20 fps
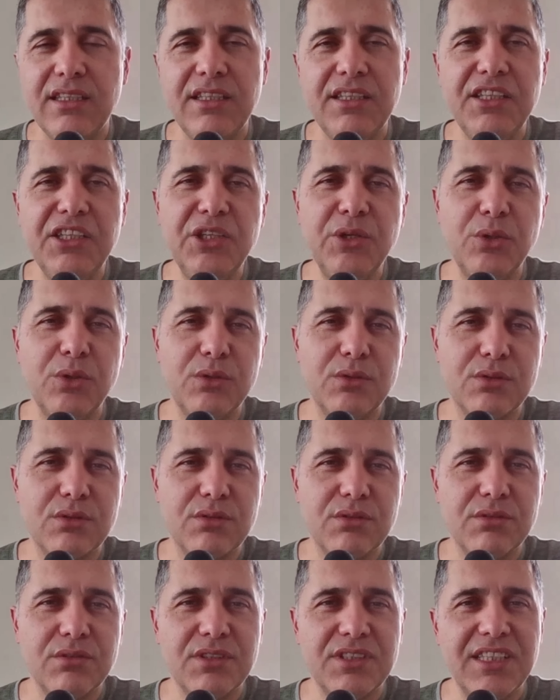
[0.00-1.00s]
iyi olur,
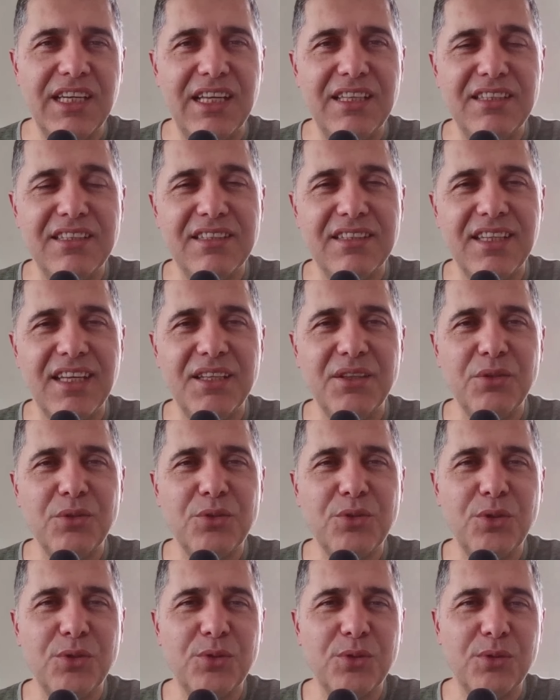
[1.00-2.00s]
kendinden
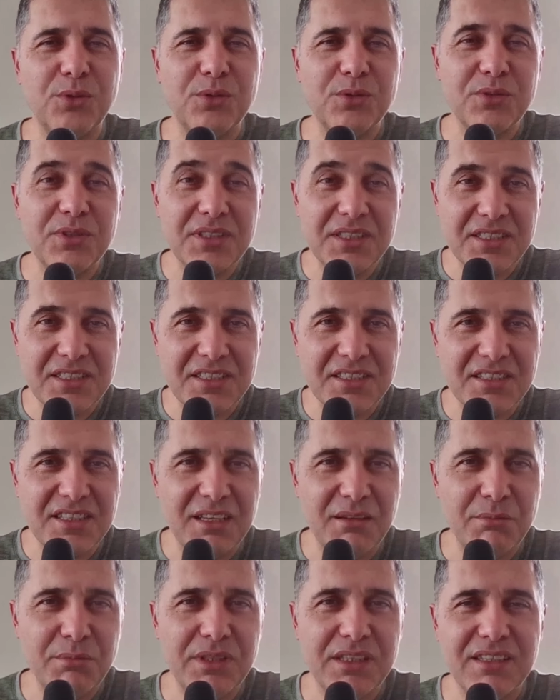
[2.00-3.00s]
kötü olur,
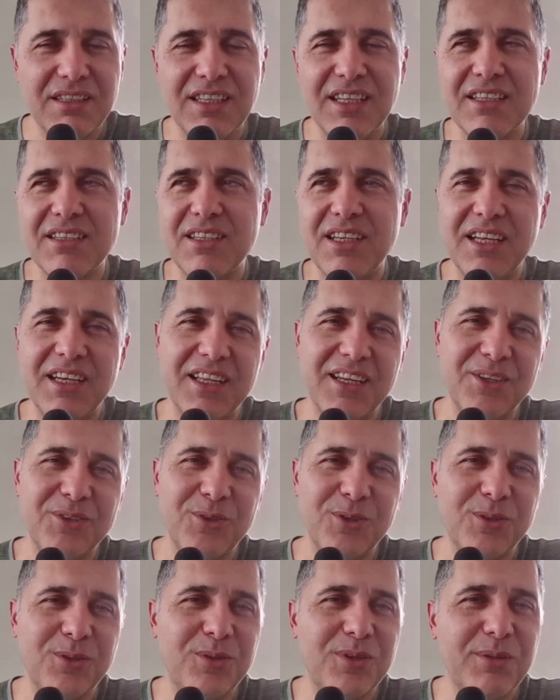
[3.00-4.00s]
sizden bilirler. Hani
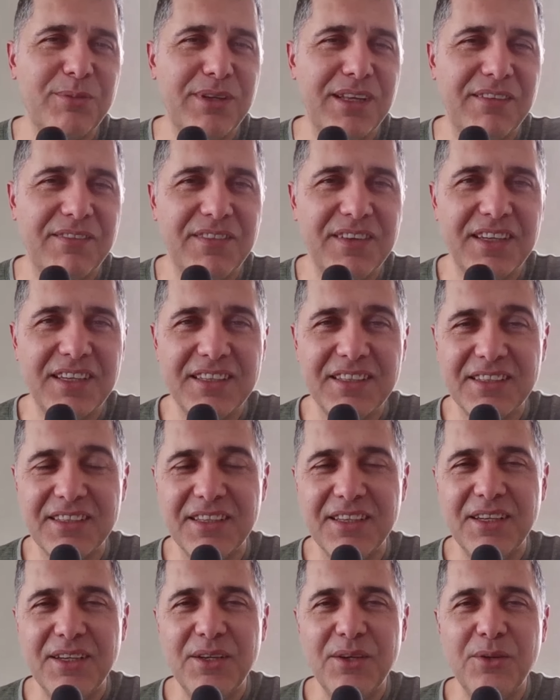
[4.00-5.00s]
Anadolu'da öyle bir laf vardır ya.
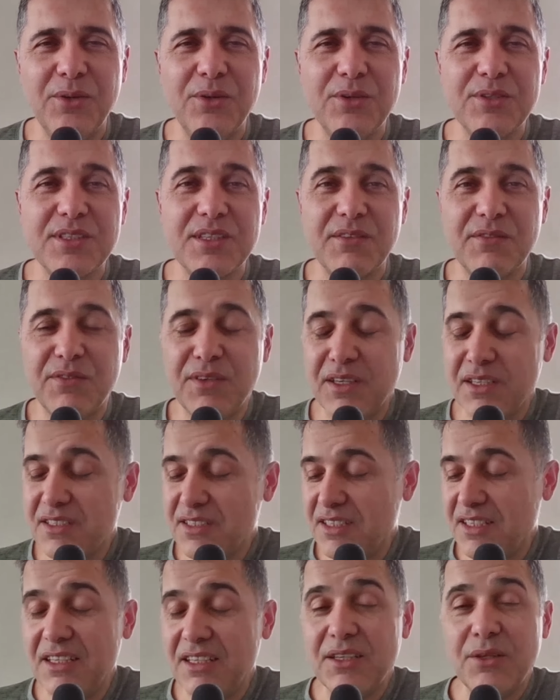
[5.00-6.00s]
O yüzden
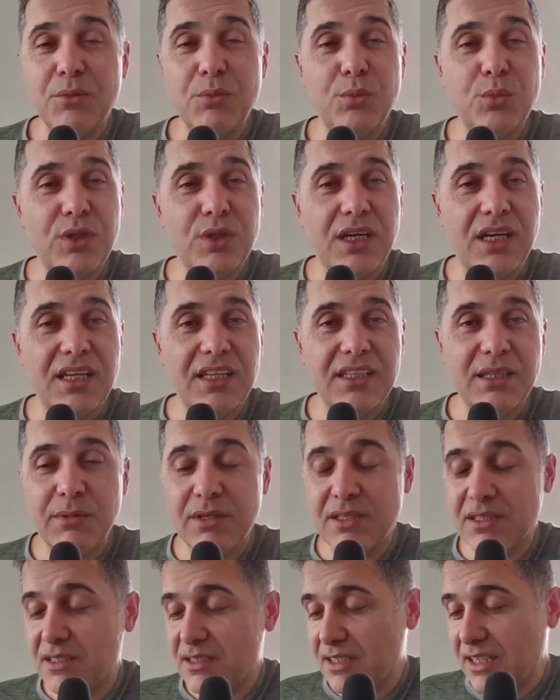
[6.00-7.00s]
fazla müdahale
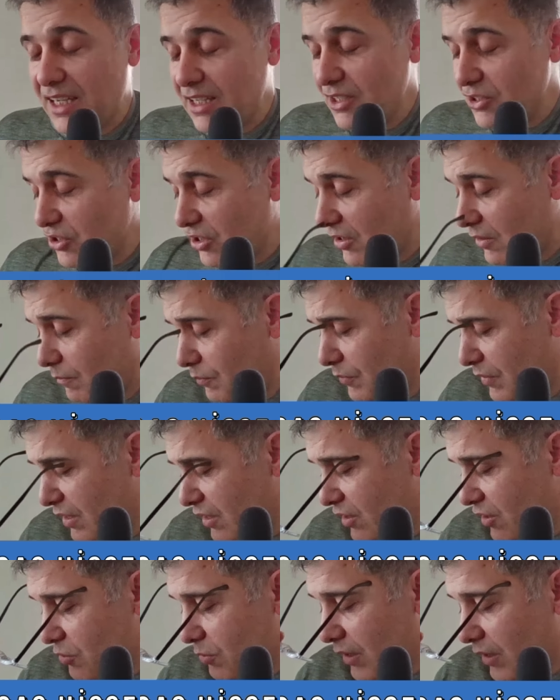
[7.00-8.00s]
edemezsiniz. Ancak
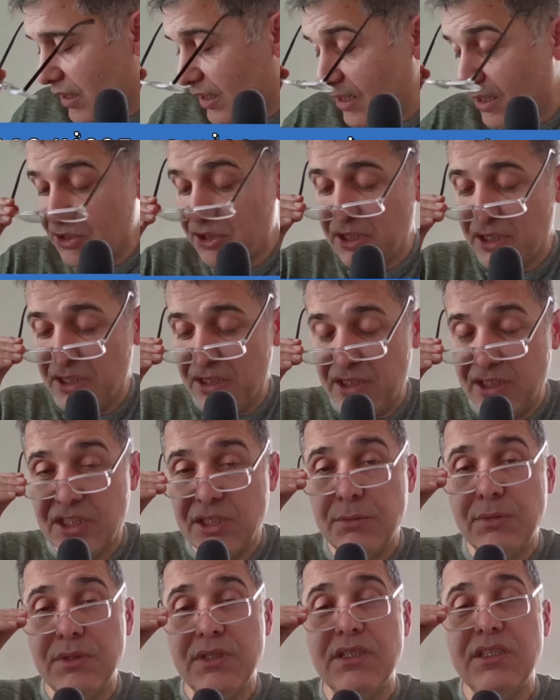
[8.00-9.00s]
şimdi arkadaşlar
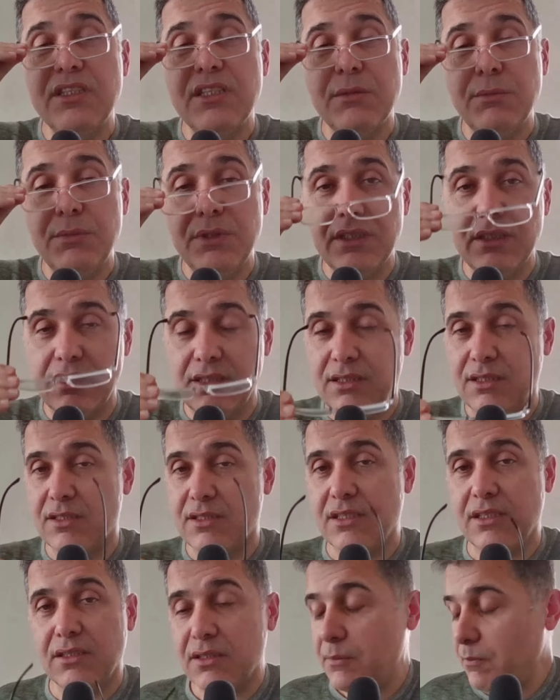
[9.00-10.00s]
2020 yılıydı
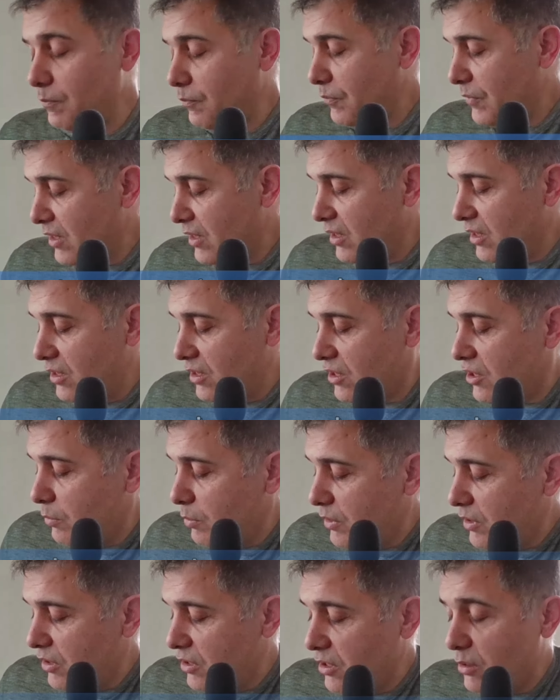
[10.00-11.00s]
sanırım.
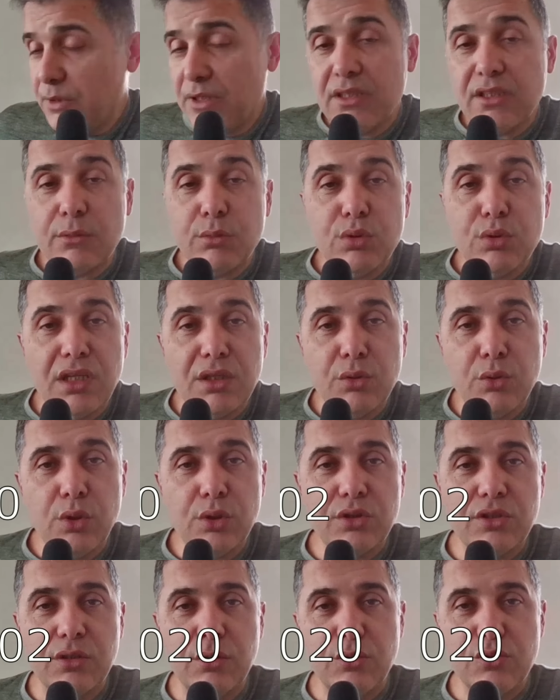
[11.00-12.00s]
2020 yılında bundan
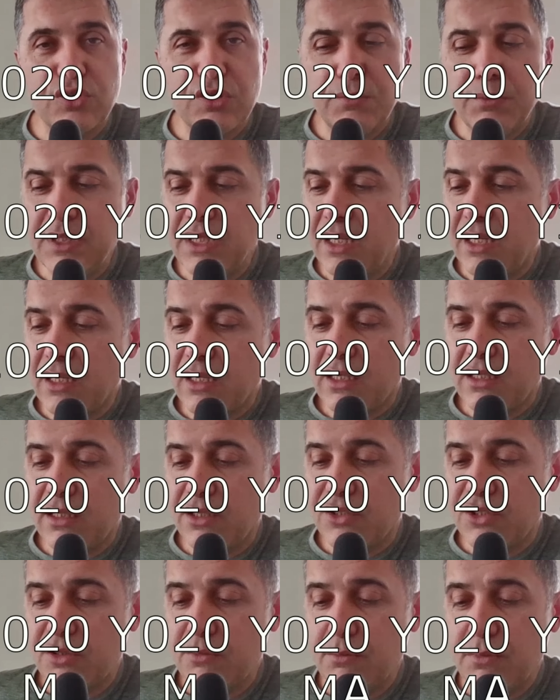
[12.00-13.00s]
4 yıl önce bir
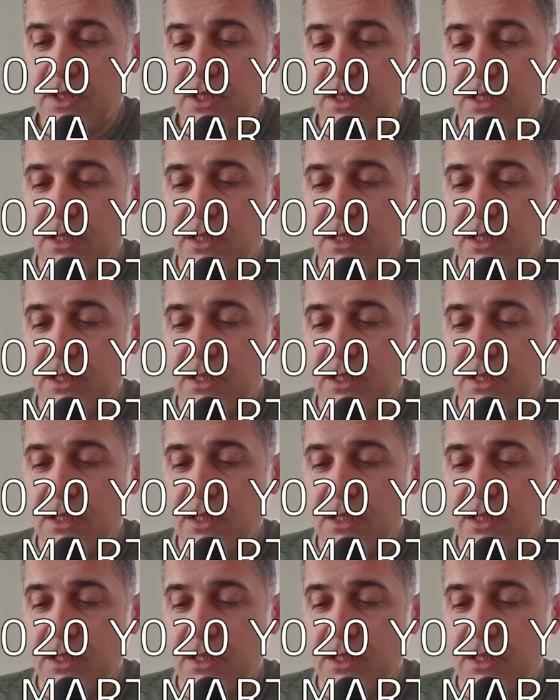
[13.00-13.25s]
arkadaşım